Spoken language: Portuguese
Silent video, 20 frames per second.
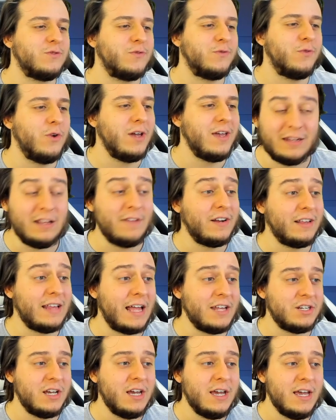fui. Na
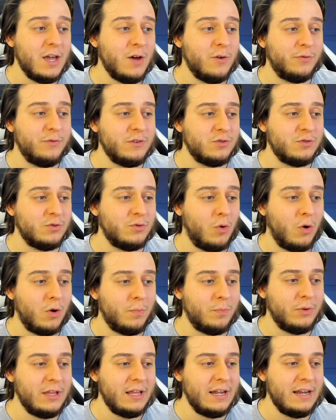verdade, eu fiz o
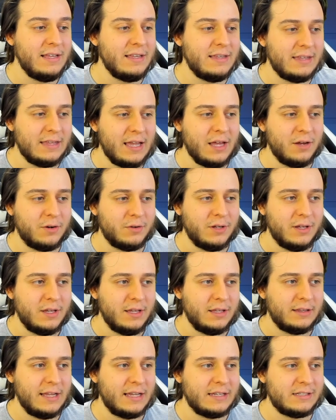corpo dele inteiro
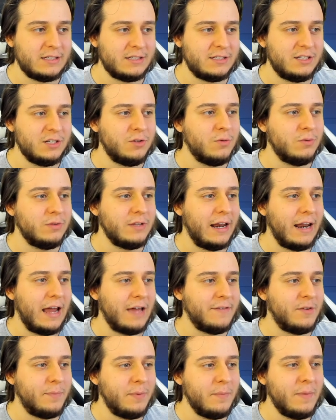nessa segunda
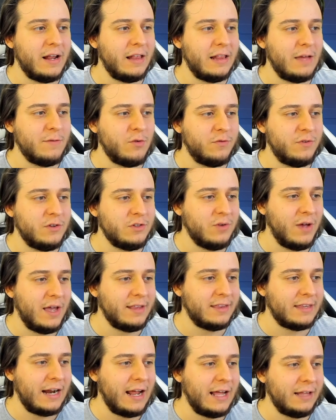live. A primeira live eu fiz o
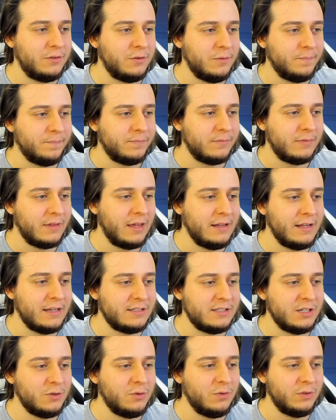retrato e na
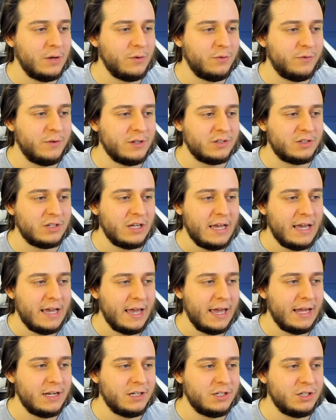segunda eu fiz
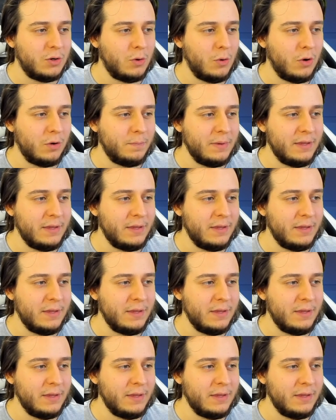ele de corpo